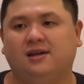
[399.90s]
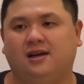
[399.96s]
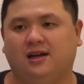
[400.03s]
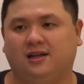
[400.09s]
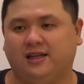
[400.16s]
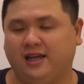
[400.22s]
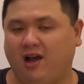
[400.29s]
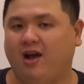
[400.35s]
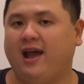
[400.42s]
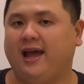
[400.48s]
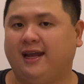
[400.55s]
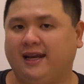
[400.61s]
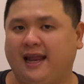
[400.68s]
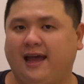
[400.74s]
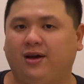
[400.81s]
à, cái gói
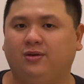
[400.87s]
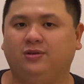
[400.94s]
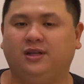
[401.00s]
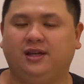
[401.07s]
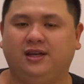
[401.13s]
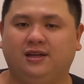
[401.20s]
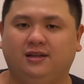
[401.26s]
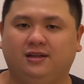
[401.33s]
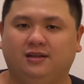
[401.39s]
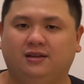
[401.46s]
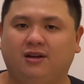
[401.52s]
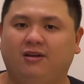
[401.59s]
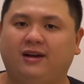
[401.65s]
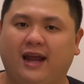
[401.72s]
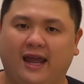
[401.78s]
iCloud thì
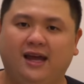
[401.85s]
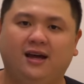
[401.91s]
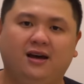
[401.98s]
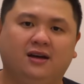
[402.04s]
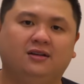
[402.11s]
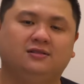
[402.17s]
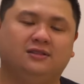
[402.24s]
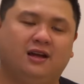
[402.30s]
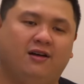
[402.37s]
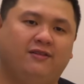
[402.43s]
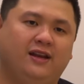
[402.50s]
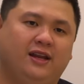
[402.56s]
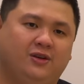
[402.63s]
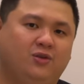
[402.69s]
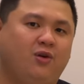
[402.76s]
nó rẻ hơn so
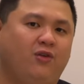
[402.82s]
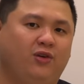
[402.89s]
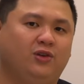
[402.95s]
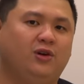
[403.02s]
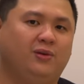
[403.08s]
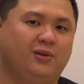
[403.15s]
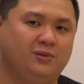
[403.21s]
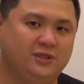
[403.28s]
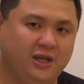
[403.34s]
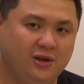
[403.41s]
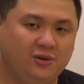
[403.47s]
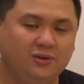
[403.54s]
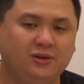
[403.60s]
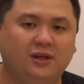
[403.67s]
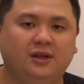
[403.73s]
với lại Google Photo một chút xíu